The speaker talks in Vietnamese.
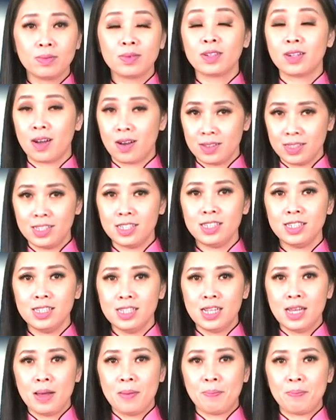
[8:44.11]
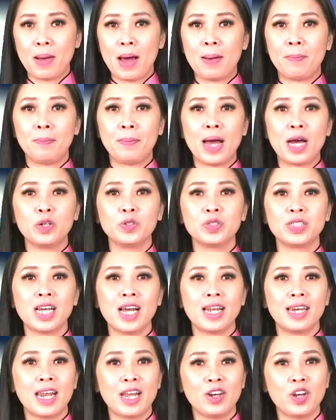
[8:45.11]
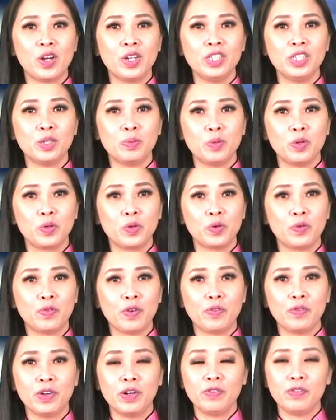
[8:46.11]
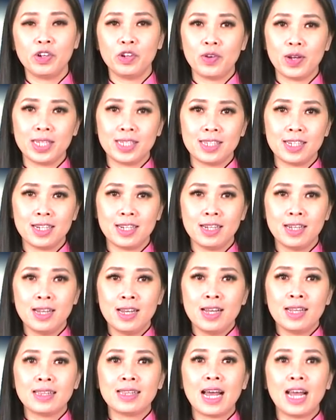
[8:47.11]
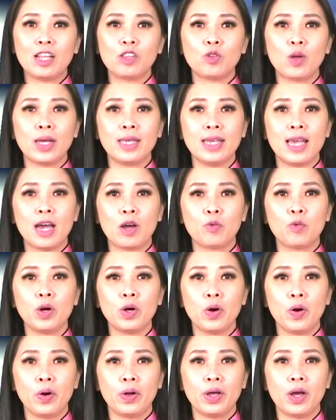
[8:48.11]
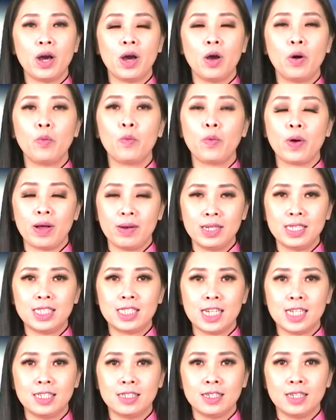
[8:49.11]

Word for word: Có chứ, bà Mahuta đã nói trong một cuộc phỏng vấn với Reuters tại tòa nhà Quốc hội ở Wellington.